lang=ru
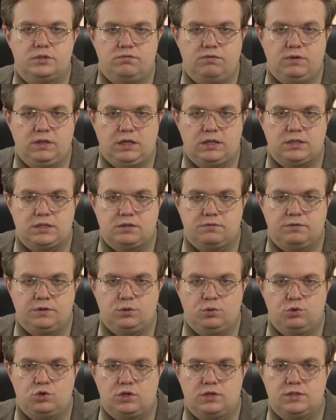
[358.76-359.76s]
с финансовой
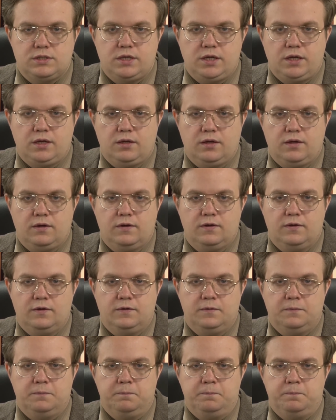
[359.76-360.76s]
точки зрения.
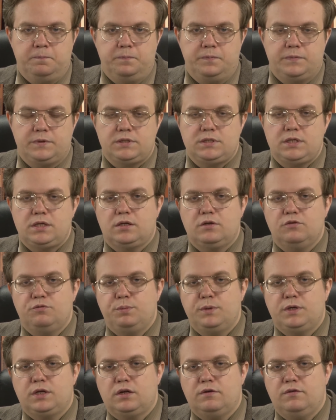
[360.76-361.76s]

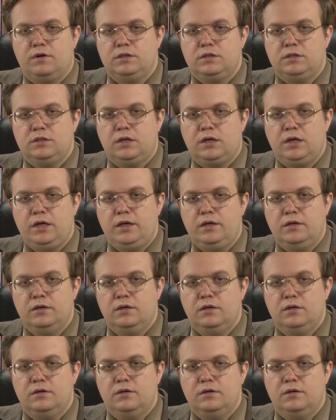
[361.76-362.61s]
Церковь Покрова на Нерли